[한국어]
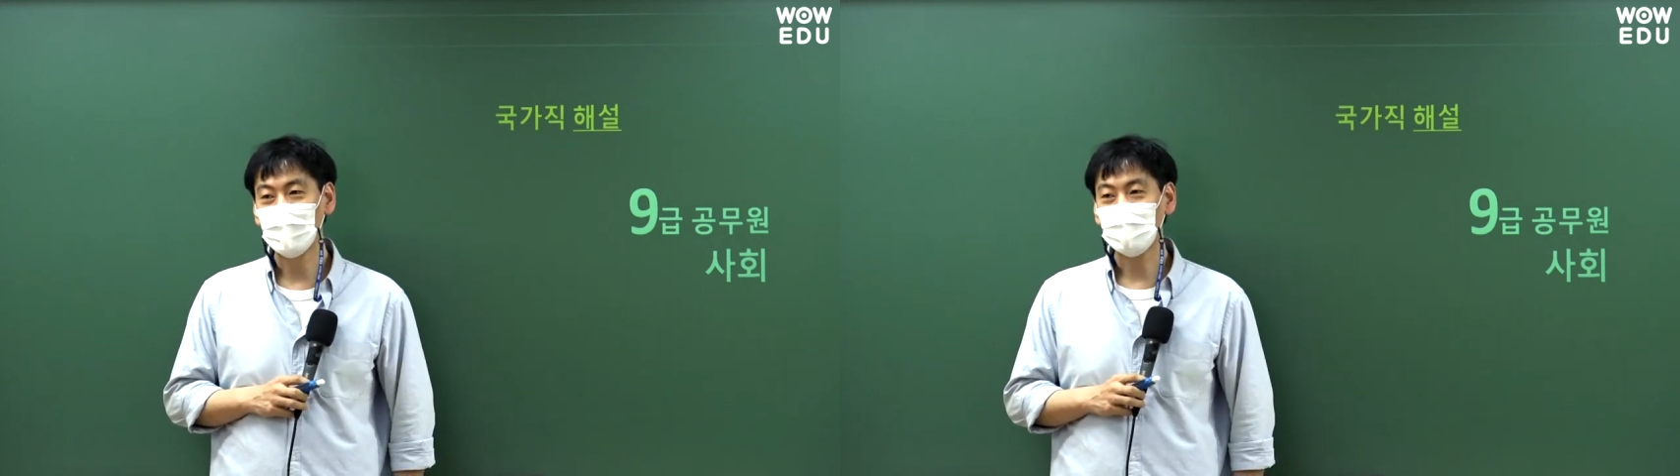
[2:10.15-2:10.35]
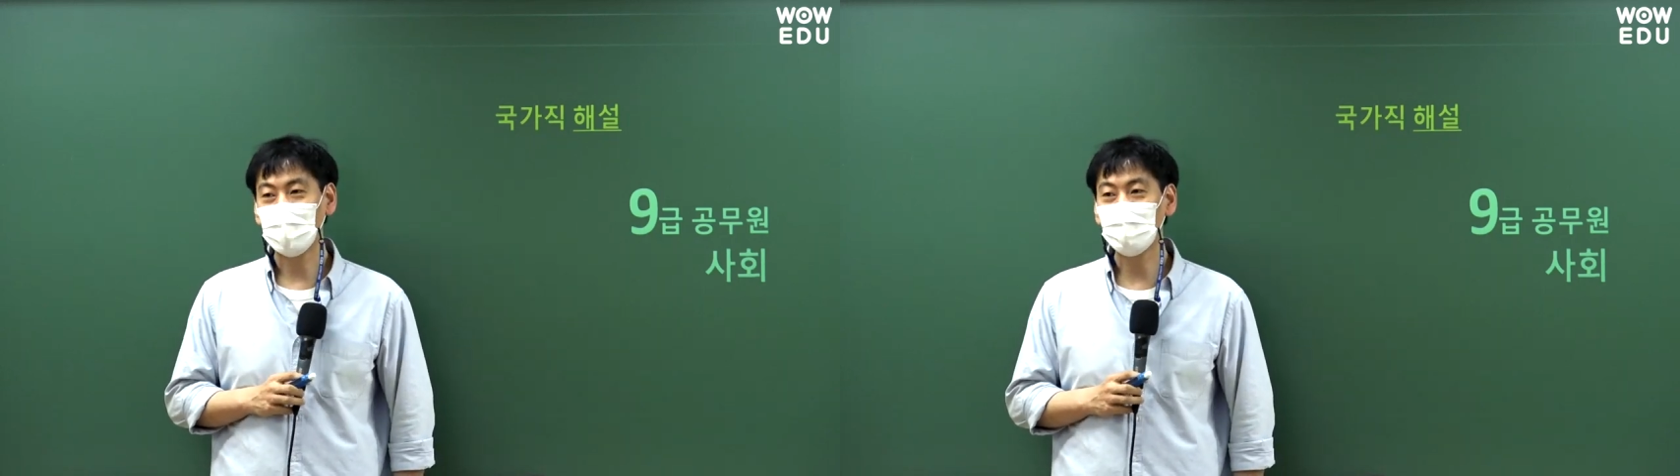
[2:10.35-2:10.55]

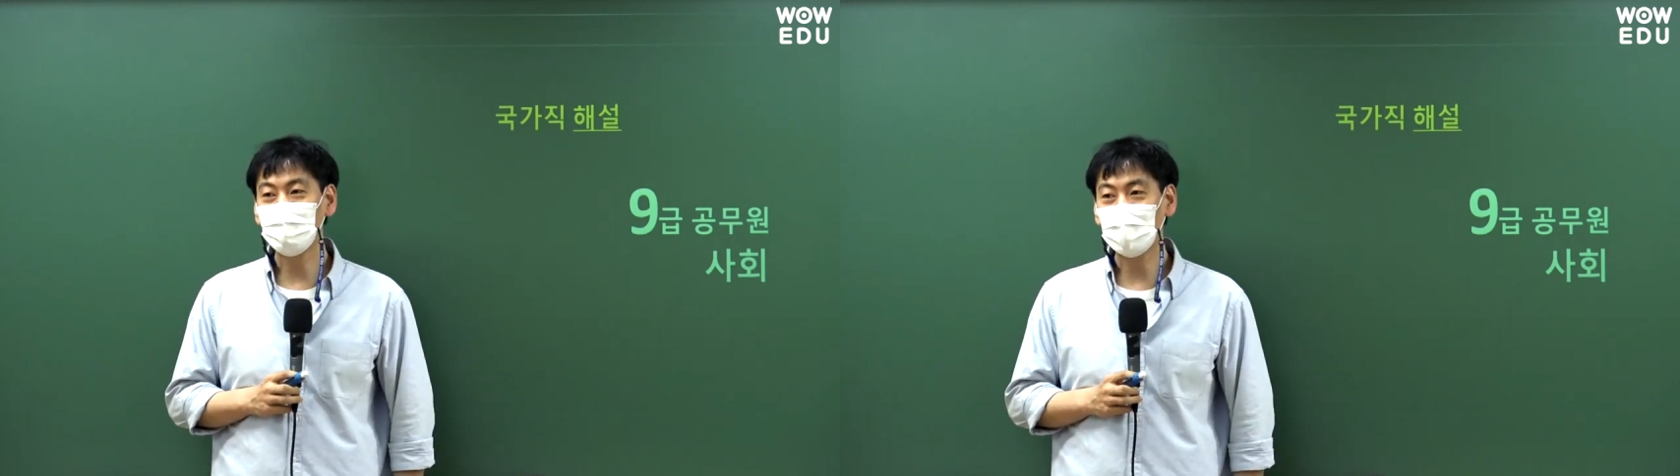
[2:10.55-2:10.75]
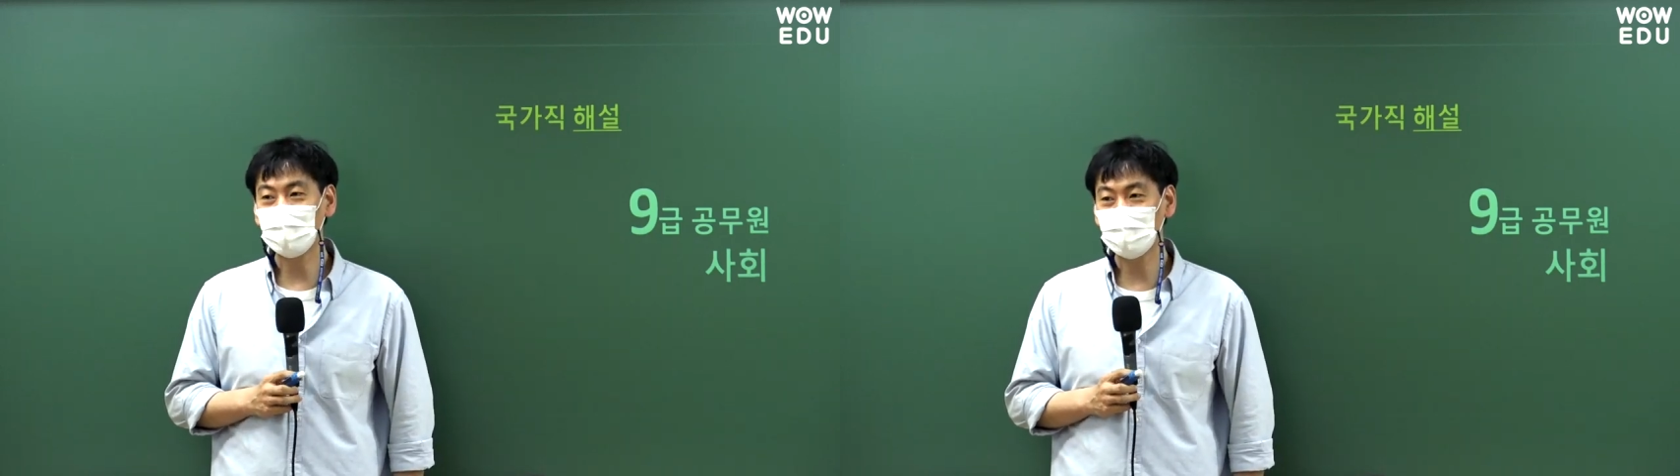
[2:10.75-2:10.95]
사회
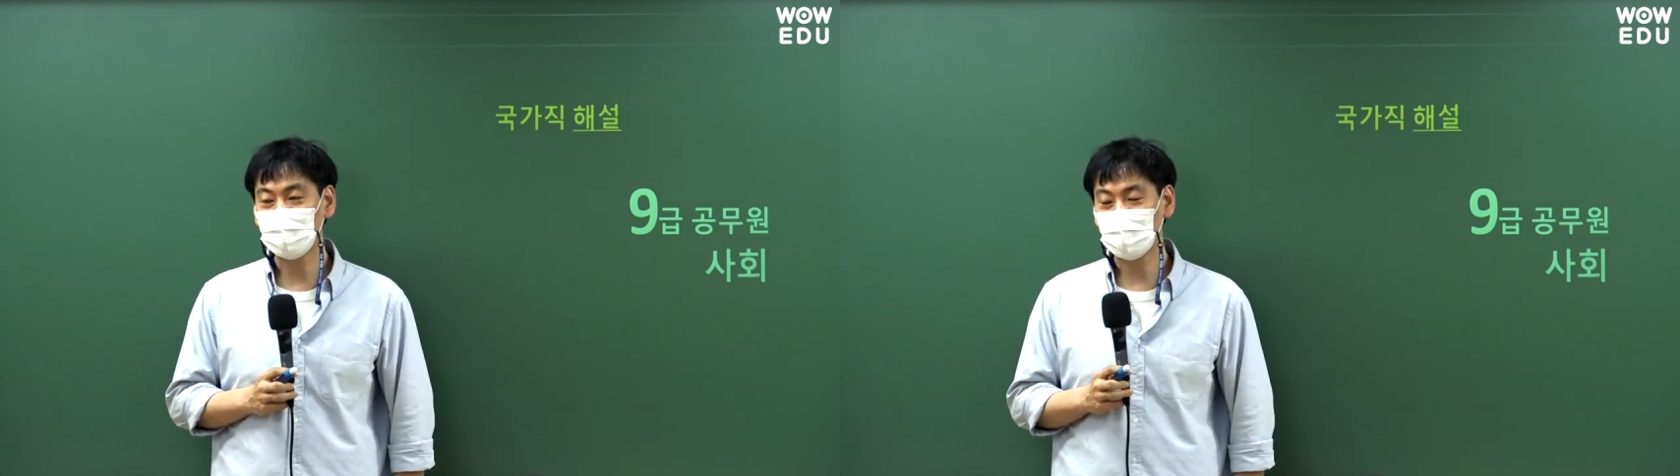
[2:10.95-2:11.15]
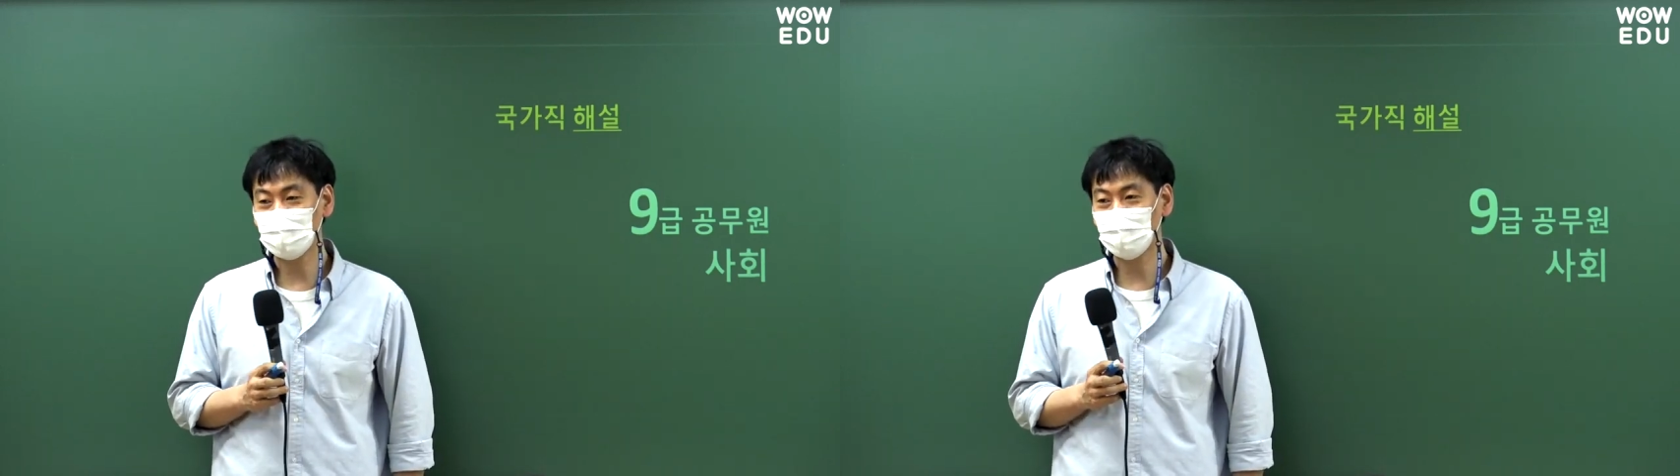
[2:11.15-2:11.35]
문화는
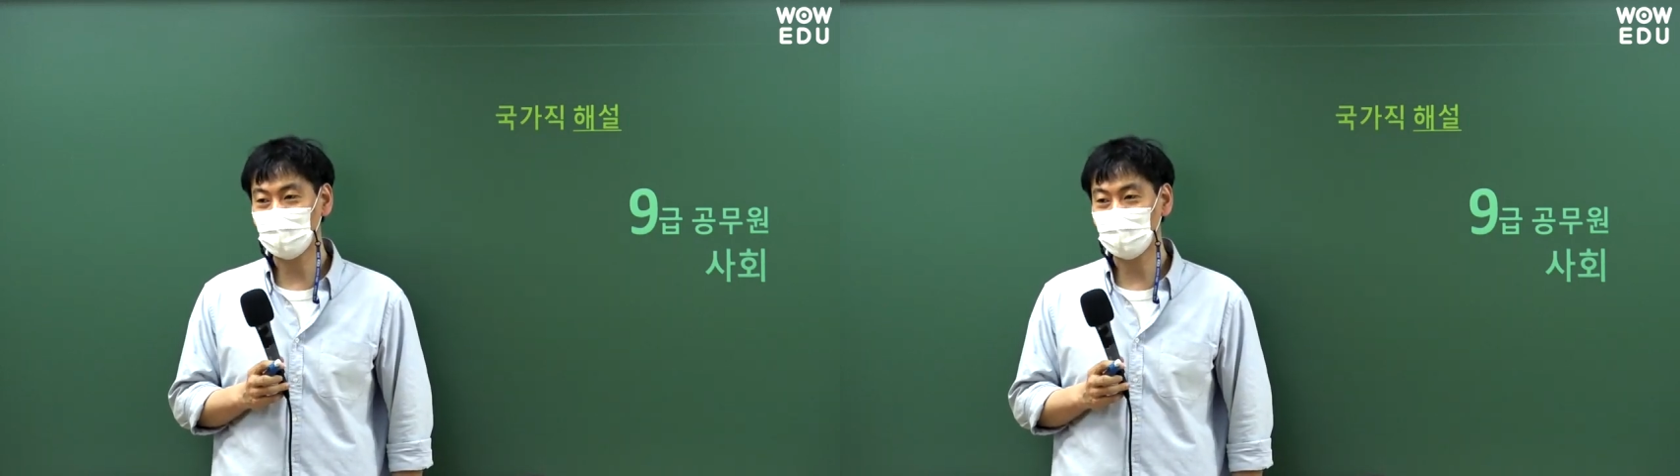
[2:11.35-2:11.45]
사실